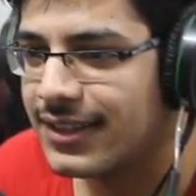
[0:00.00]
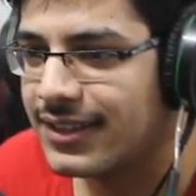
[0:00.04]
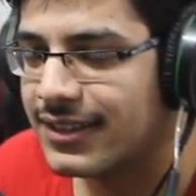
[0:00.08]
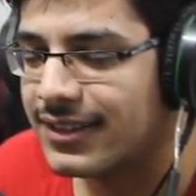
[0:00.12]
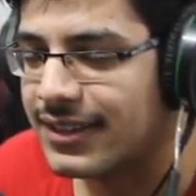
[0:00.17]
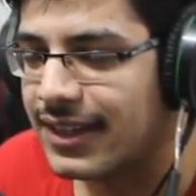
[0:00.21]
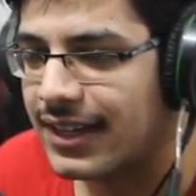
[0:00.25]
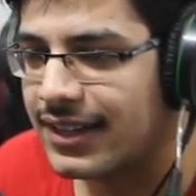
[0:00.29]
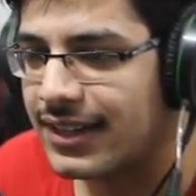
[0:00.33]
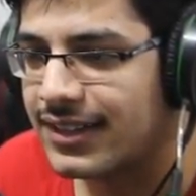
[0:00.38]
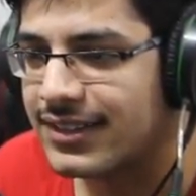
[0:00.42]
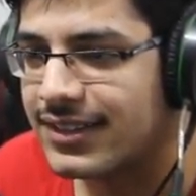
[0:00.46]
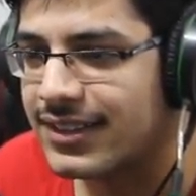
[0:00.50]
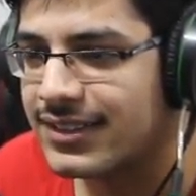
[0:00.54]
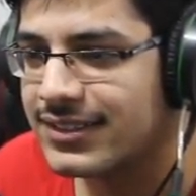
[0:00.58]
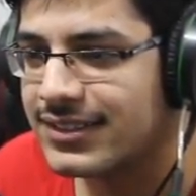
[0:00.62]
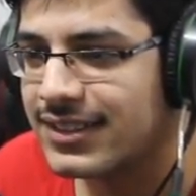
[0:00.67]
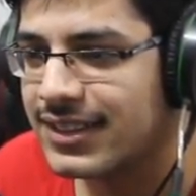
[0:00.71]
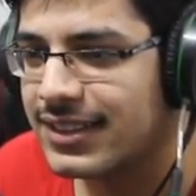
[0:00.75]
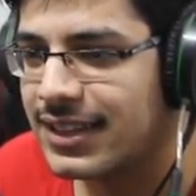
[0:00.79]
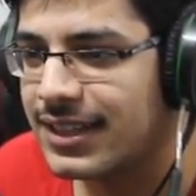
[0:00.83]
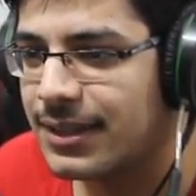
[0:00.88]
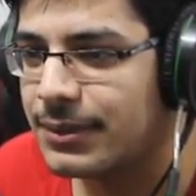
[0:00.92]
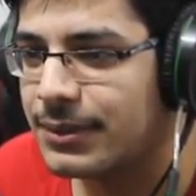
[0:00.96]
यार इतना
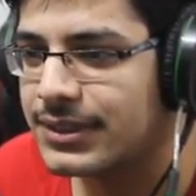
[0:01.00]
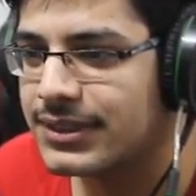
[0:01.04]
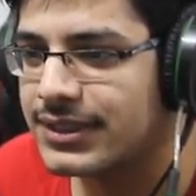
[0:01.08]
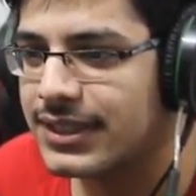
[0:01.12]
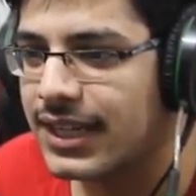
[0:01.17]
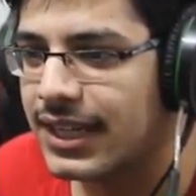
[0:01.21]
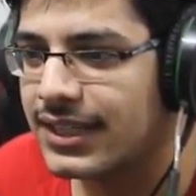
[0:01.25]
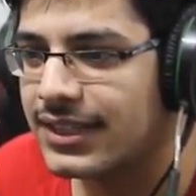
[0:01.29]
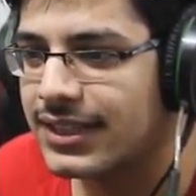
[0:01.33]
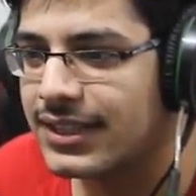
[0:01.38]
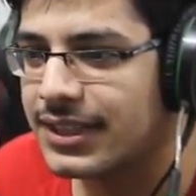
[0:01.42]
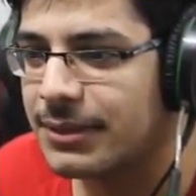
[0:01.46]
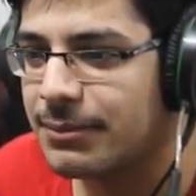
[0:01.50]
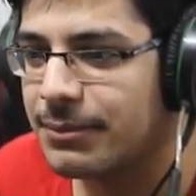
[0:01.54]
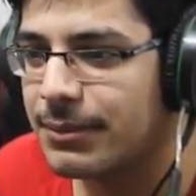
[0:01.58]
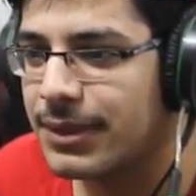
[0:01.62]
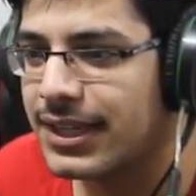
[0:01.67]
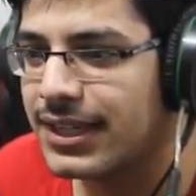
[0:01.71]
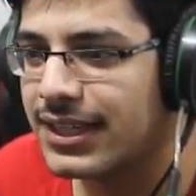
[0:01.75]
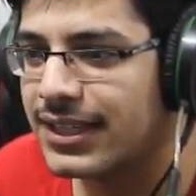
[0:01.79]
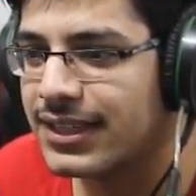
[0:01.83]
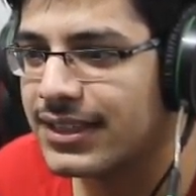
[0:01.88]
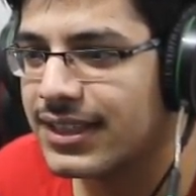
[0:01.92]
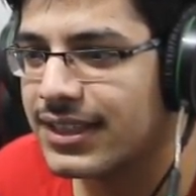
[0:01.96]
सही था बस यार इतनी
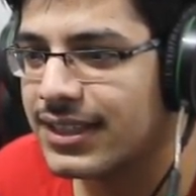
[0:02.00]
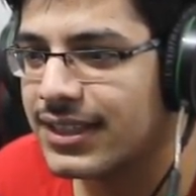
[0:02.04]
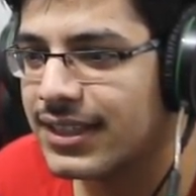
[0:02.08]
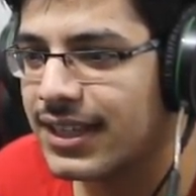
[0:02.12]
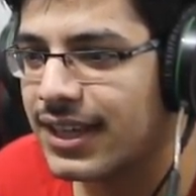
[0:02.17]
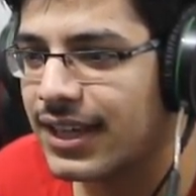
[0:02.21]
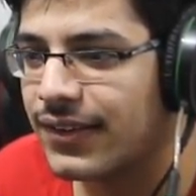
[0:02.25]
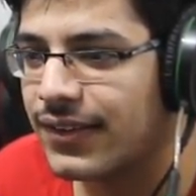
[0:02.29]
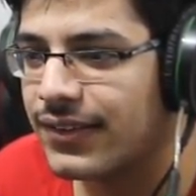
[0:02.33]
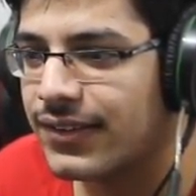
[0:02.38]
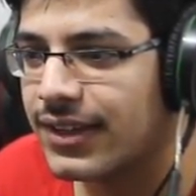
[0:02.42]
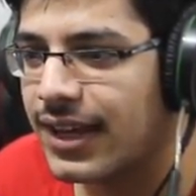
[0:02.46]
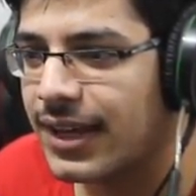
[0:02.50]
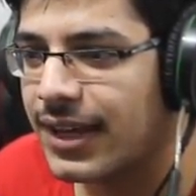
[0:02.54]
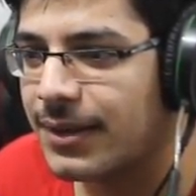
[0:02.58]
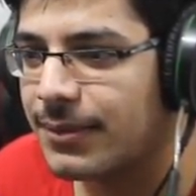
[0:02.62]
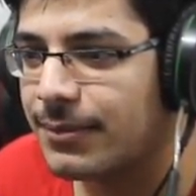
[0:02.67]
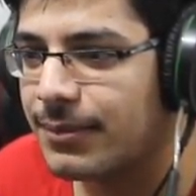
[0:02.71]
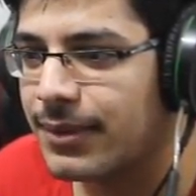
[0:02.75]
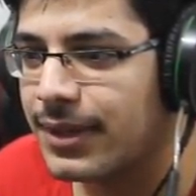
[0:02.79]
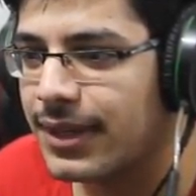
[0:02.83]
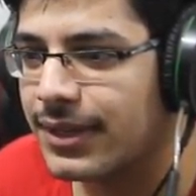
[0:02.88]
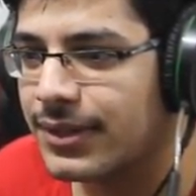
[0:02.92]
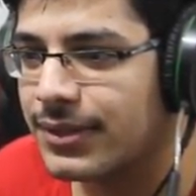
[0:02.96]
मेहनत करके आया हूँ यार
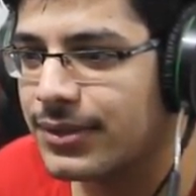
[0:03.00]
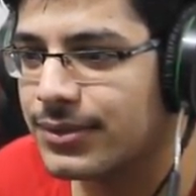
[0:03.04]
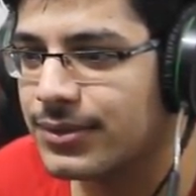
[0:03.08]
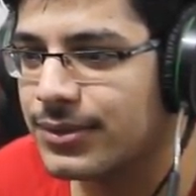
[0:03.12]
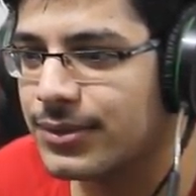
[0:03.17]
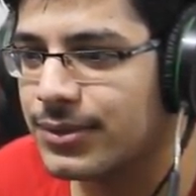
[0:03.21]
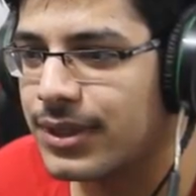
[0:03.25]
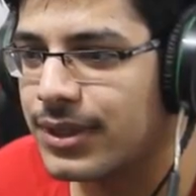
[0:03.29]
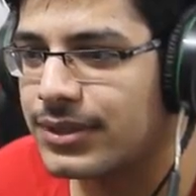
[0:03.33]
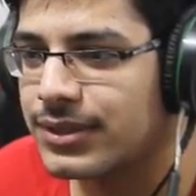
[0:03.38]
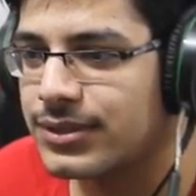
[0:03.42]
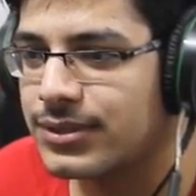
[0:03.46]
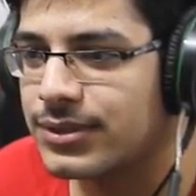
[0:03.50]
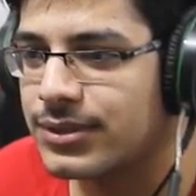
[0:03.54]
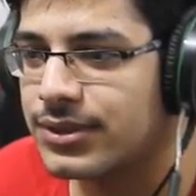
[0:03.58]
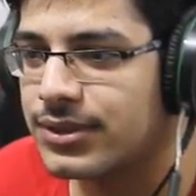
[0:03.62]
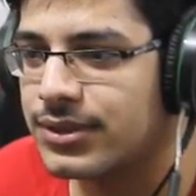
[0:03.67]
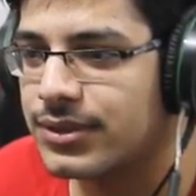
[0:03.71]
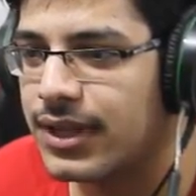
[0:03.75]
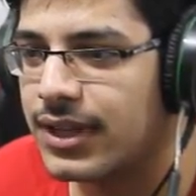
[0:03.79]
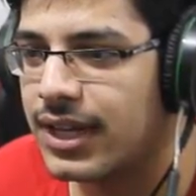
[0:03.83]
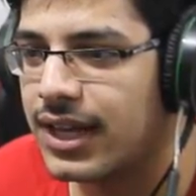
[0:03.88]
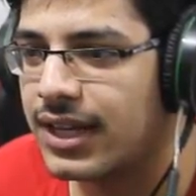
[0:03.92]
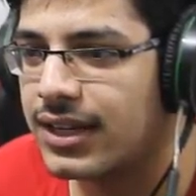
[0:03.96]
मैं थोड़ा तो और
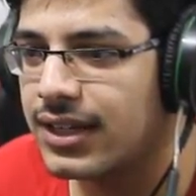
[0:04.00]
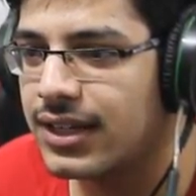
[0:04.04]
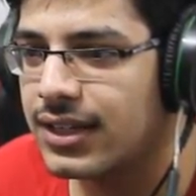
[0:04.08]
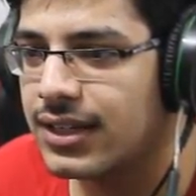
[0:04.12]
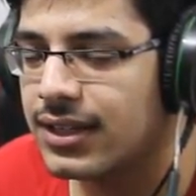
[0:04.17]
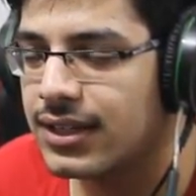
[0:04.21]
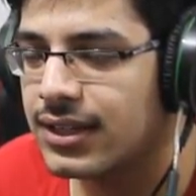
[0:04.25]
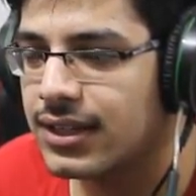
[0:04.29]
दो यार